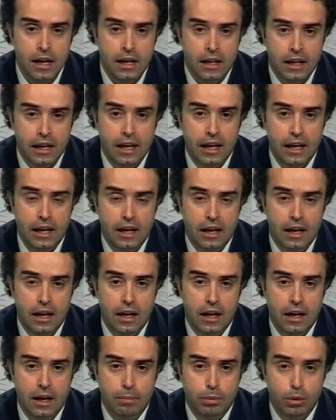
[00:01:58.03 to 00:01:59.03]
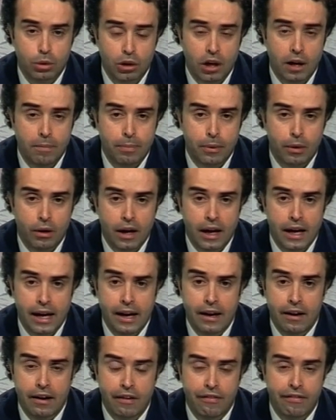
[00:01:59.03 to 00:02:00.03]
che purtroppo
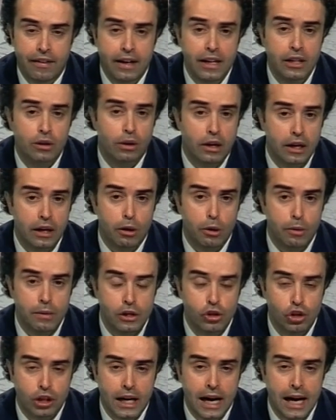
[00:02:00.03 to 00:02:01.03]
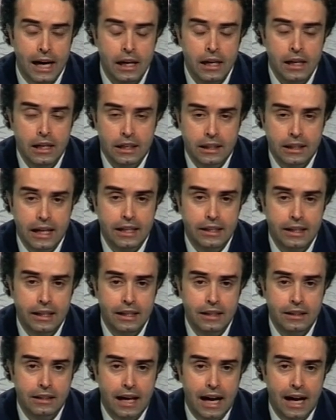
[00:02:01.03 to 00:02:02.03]
è fallito e ricomincerà dai
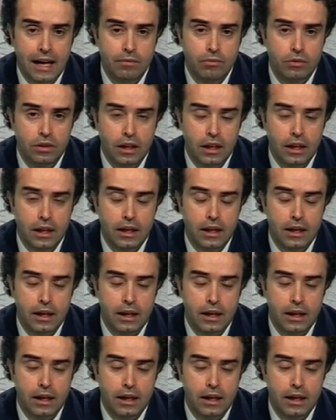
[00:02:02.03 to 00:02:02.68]
dilettanti,